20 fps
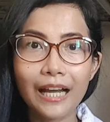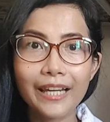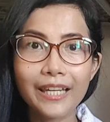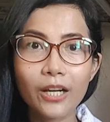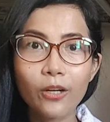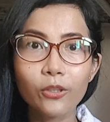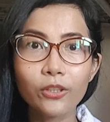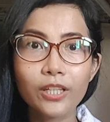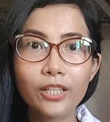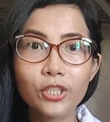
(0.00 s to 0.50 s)

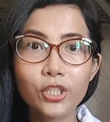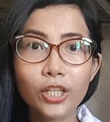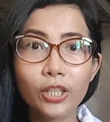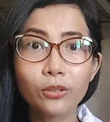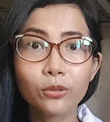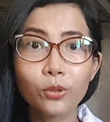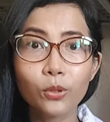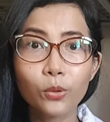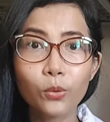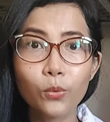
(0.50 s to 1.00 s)
kaya ko din
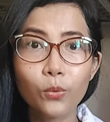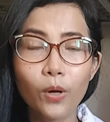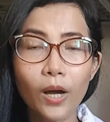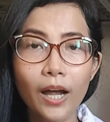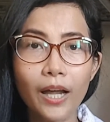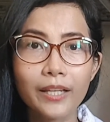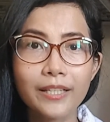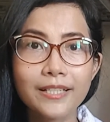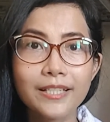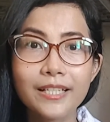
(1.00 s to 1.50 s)
siyang
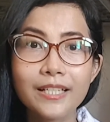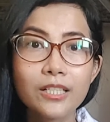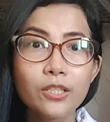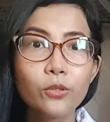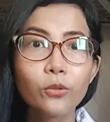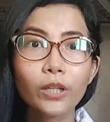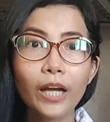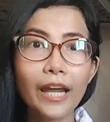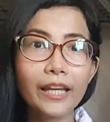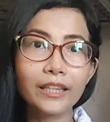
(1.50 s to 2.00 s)
turuan. Since
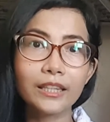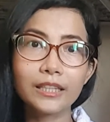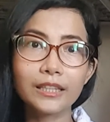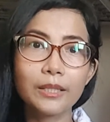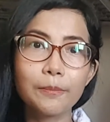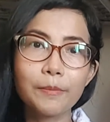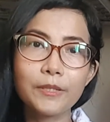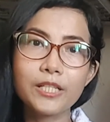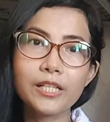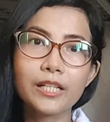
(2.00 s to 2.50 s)
nung kahit
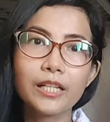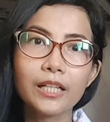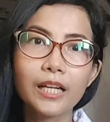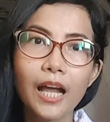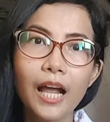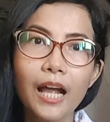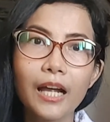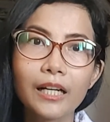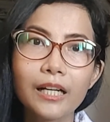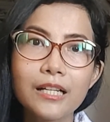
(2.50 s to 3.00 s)
hindi pa siya
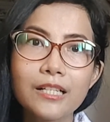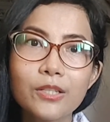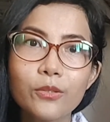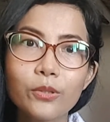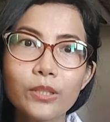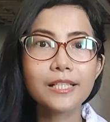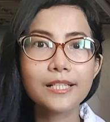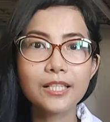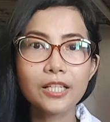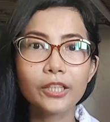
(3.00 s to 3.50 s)
nag-aaral,
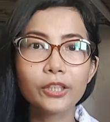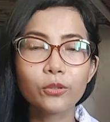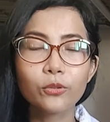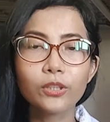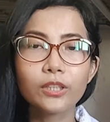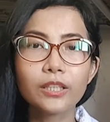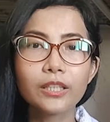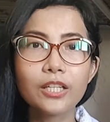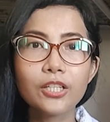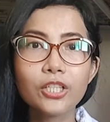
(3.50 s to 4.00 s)
so i-start
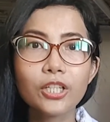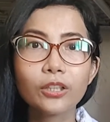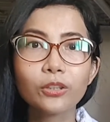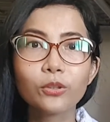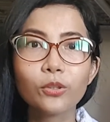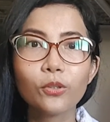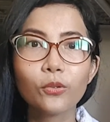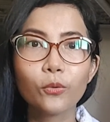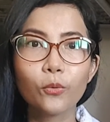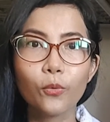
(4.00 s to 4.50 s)
ko na din siyang
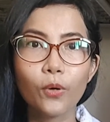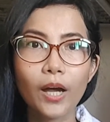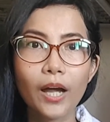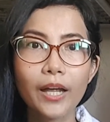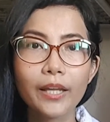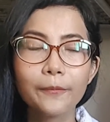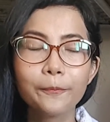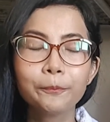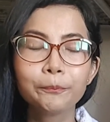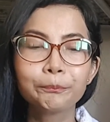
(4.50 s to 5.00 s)

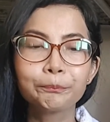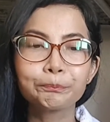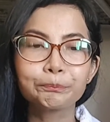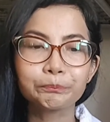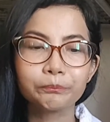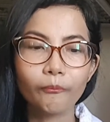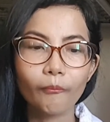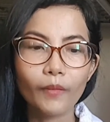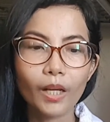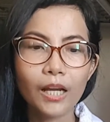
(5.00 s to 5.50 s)
turuan.
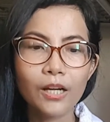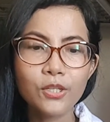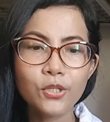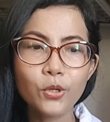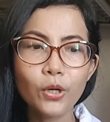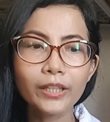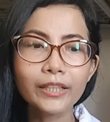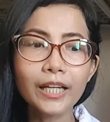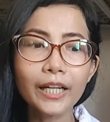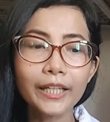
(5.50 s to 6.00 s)

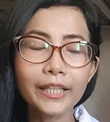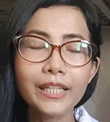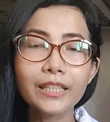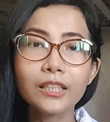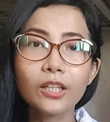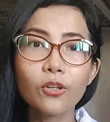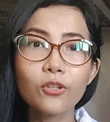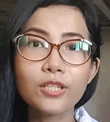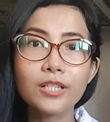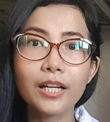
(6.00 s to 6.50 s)
So, ang
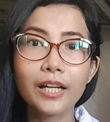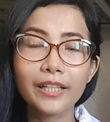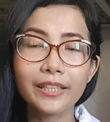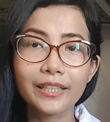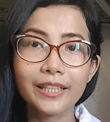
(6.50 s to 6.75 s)
nakikita ko sa